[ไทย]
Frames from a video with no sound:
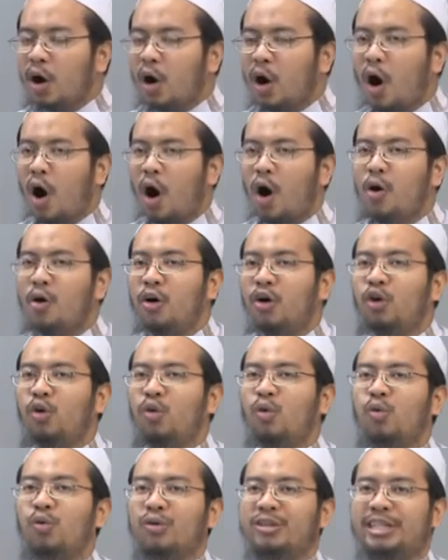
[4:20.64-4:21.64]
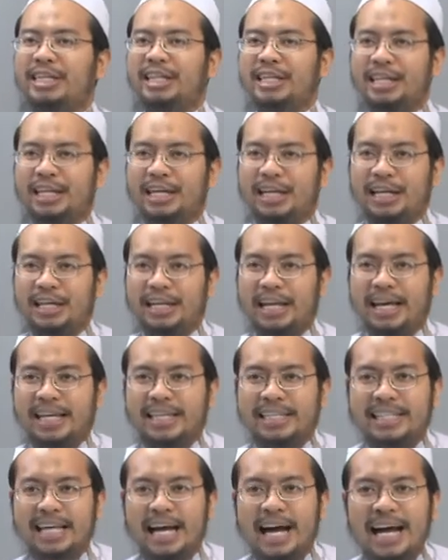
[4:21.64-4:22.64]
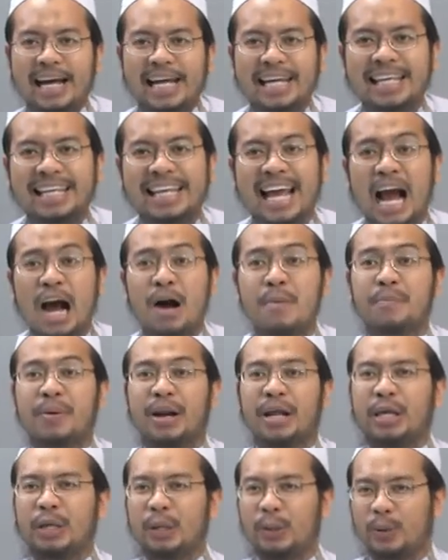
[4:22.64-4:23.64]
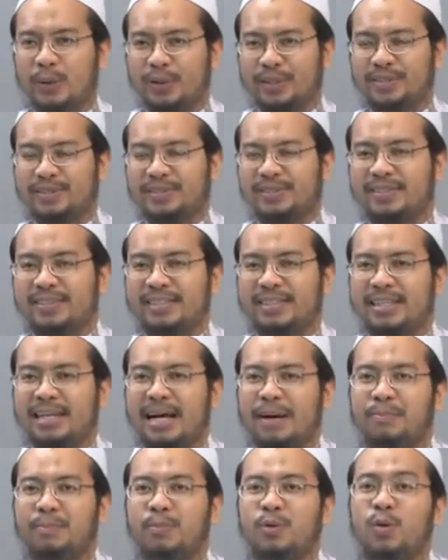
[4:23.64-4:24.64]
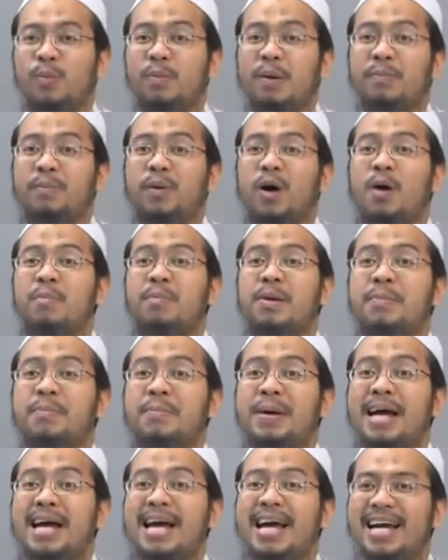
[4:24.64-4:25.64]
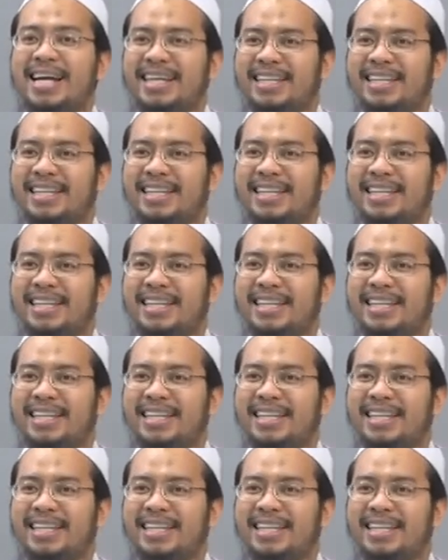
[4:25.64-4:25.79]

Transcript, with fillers: ของลูกที่ดีเนี่ยยังยังประโยชน์กับผู้เป็นพ่อเป็นแม่